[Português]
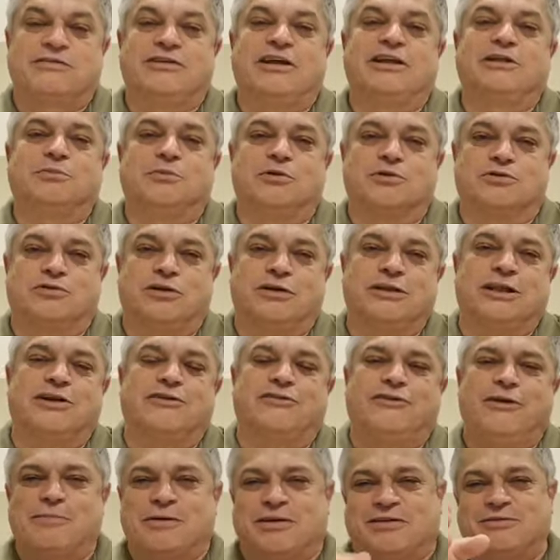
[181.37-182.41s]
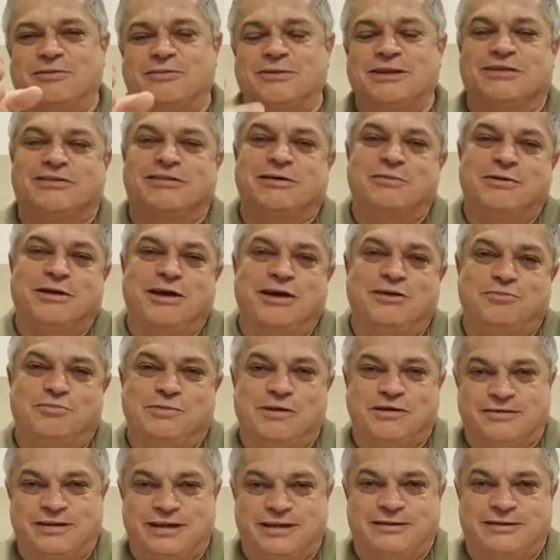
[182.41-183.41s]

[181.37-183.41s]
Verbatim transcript: Presidente Bolsonaro, vai para cima da CBF,